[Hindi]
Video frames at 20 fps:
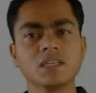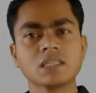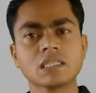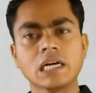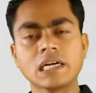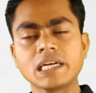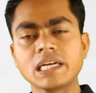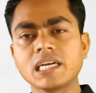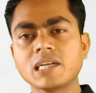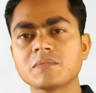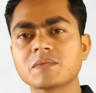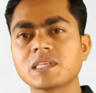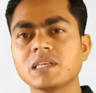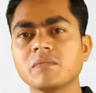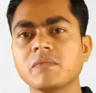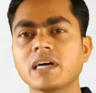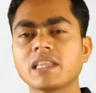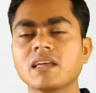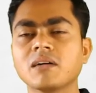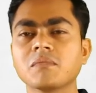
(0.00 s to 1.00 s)
छठे टिप्स की
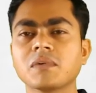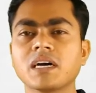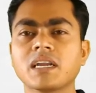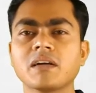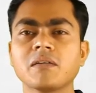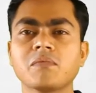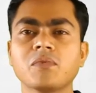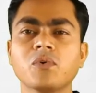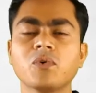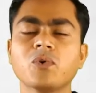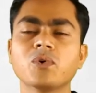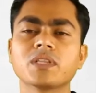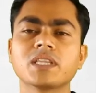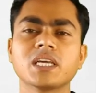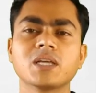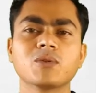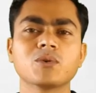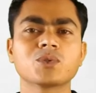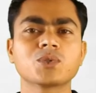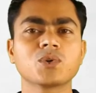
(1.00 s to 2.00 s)
बात हम करें वो होती
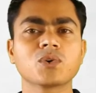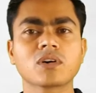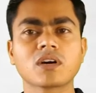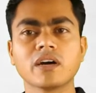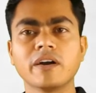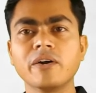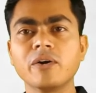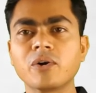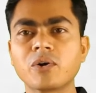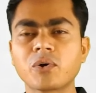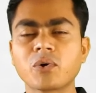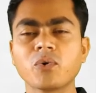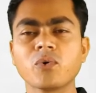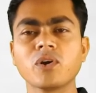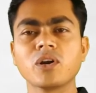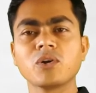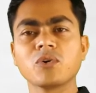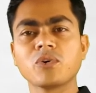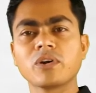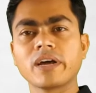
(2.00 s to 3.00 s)
है दोस्तों
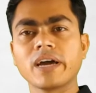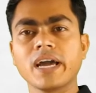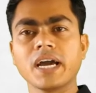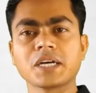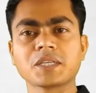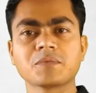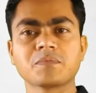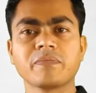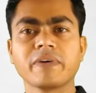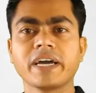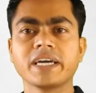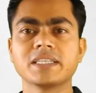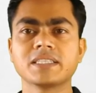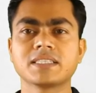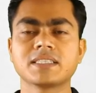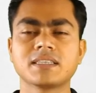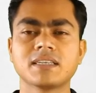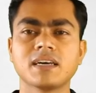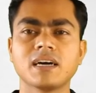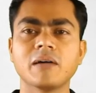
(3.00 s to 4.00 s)
कंट्रोल योर एक्सपेंस
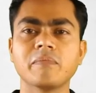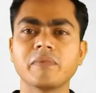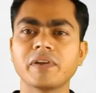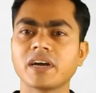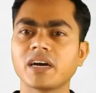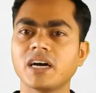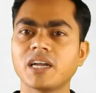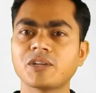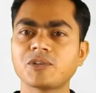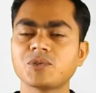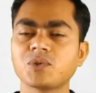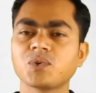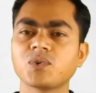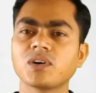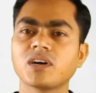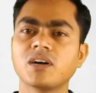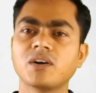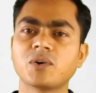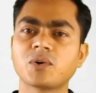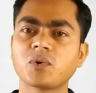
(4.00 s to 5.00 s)
अपने खर्चों को
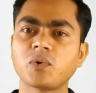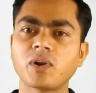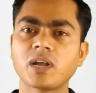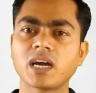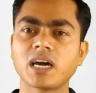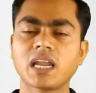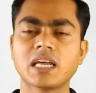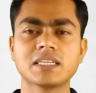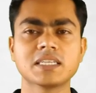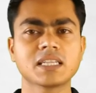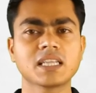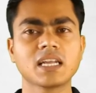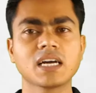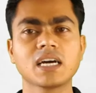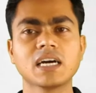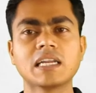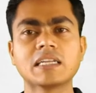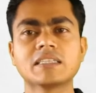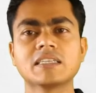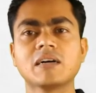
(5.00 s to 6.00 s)
कंट्रोल करें जितना
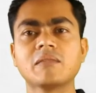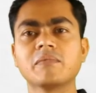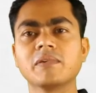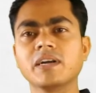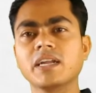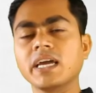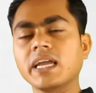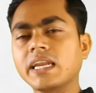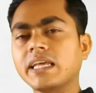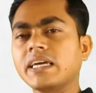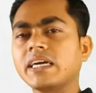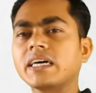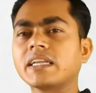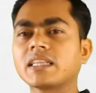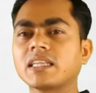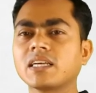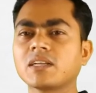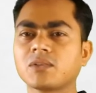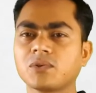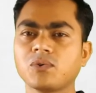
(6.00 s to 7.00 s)
खर्चा आप डेली
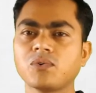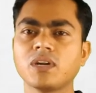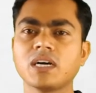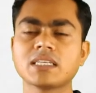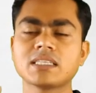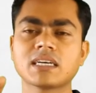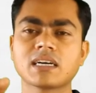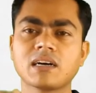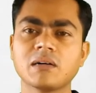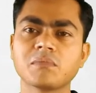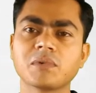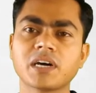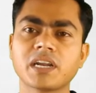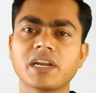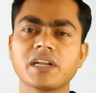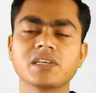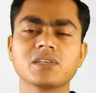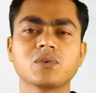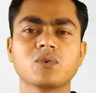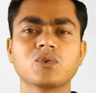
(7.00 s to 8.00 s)
करते हैं थोड़ा सा कम
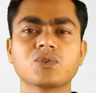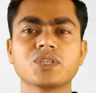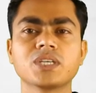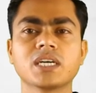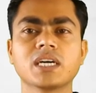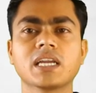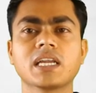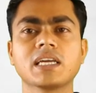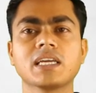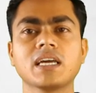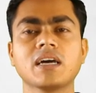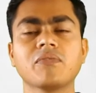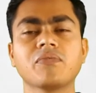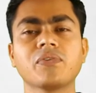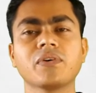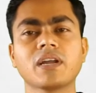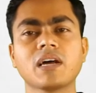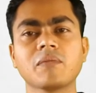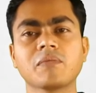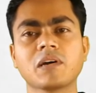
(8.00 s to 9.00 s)
करने की कोशिश करें या
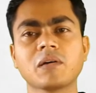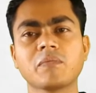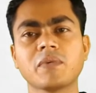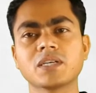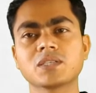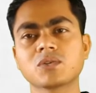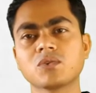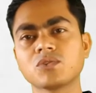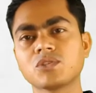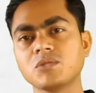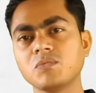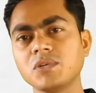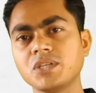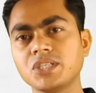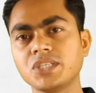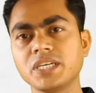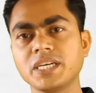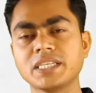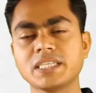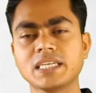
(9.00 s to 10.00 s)
फिर आपके पास कुछ भी
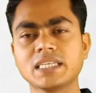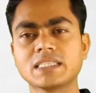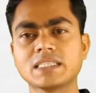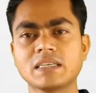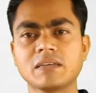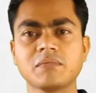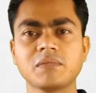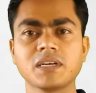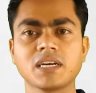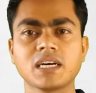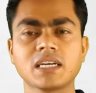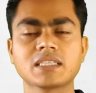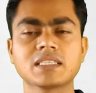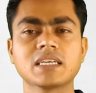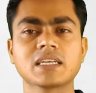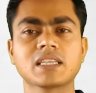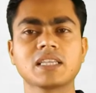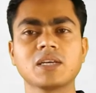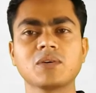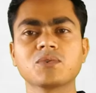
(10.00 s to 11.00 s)
चेंज है सेविंग कर
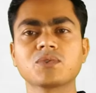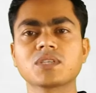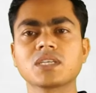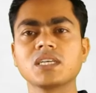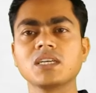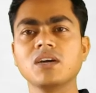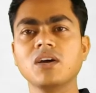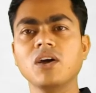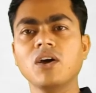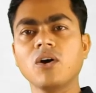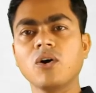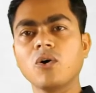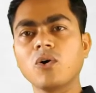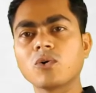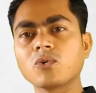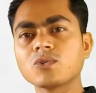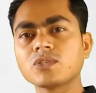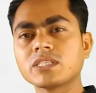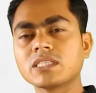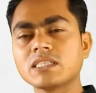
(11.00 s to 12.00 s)
सकते हैं उसकी
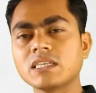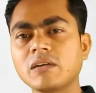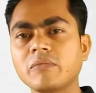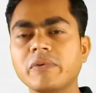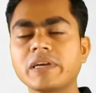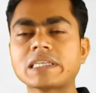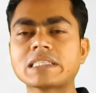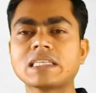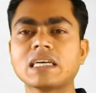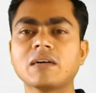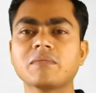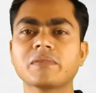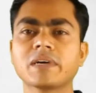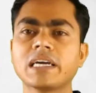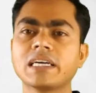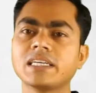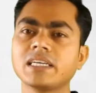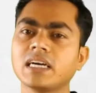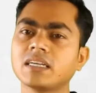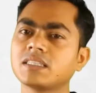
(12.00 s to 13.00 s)
और उस सेविंग से आप
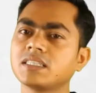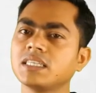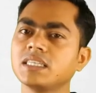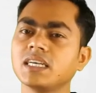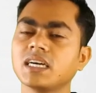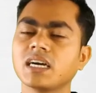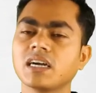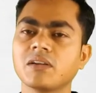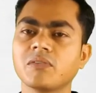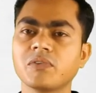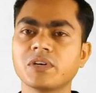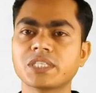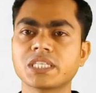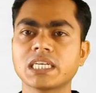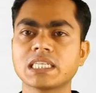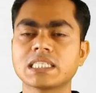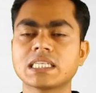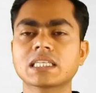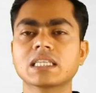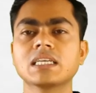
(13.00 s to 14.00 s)
कहीं अच्छी जगह इन्वेस्ट
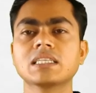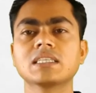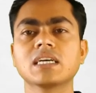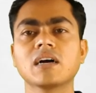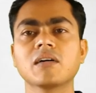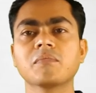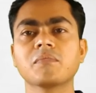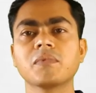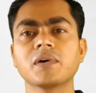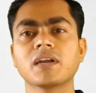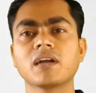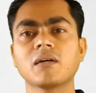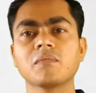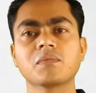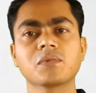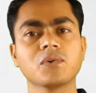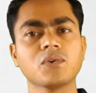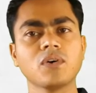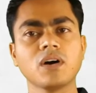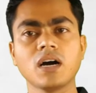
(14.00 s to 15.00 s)
कर सकते हैं जहाँ पर
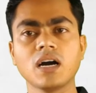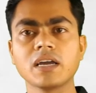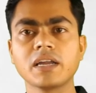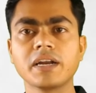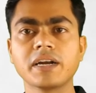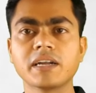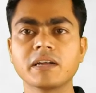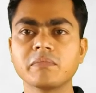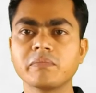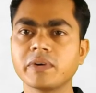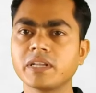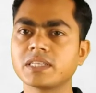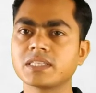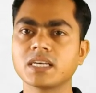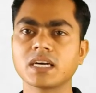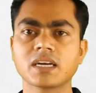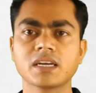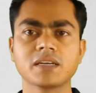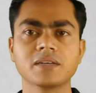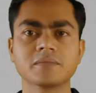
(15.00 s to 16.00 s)
आपको हाई रिटर्न मिल
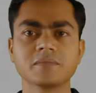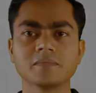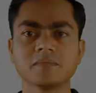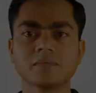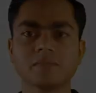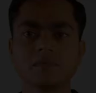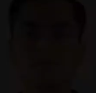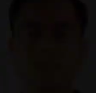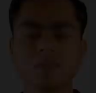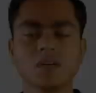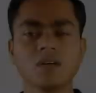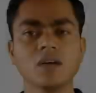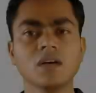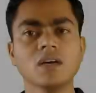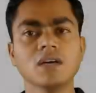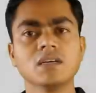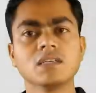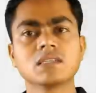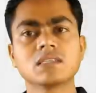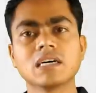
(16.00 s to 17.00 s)
सके
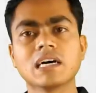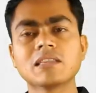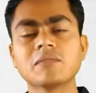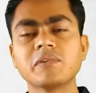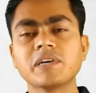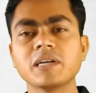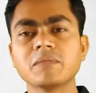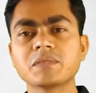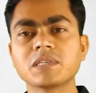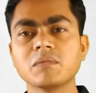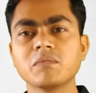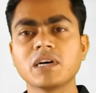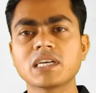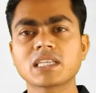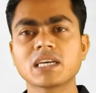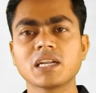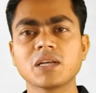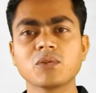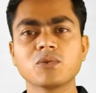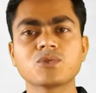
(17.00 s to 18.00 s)
सातवें टिप्स की
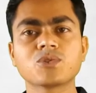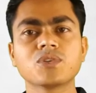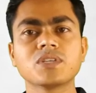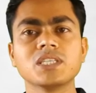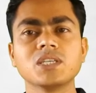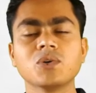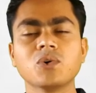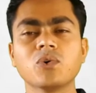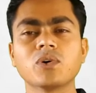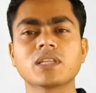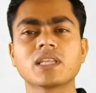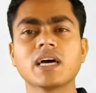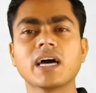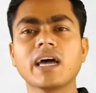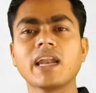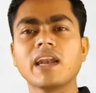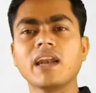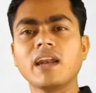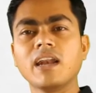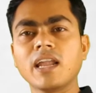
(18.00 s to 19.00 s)
बात करें दोस्तों ये होता
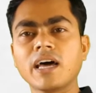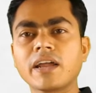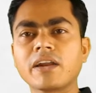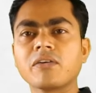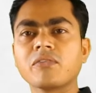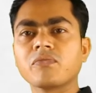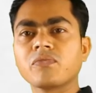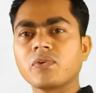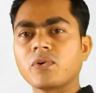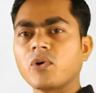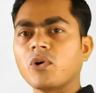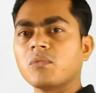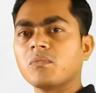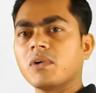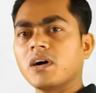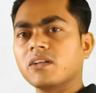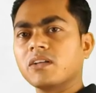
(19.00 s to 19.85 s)
है लर्न फ्रॉम